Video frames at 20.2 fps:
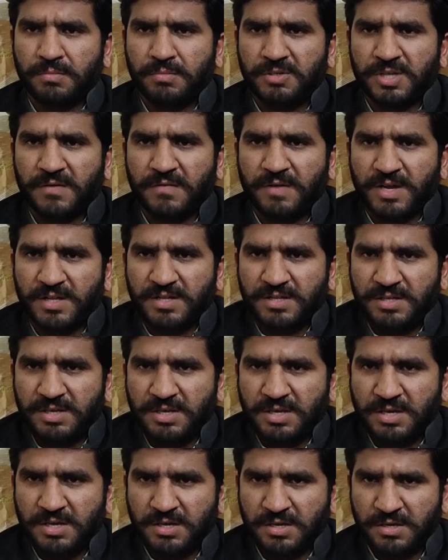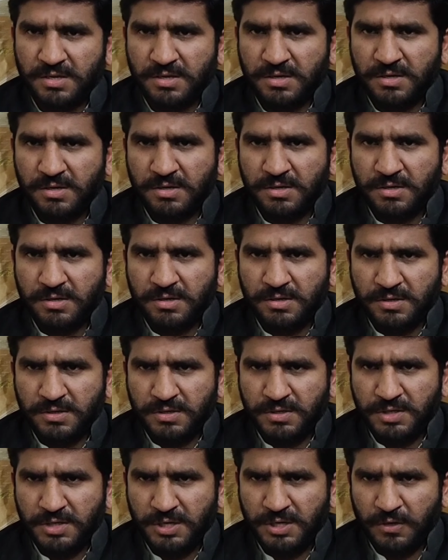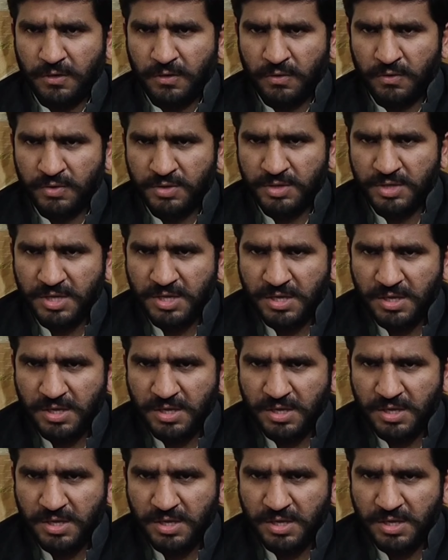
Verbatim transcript: सवाद से है चिलगोजे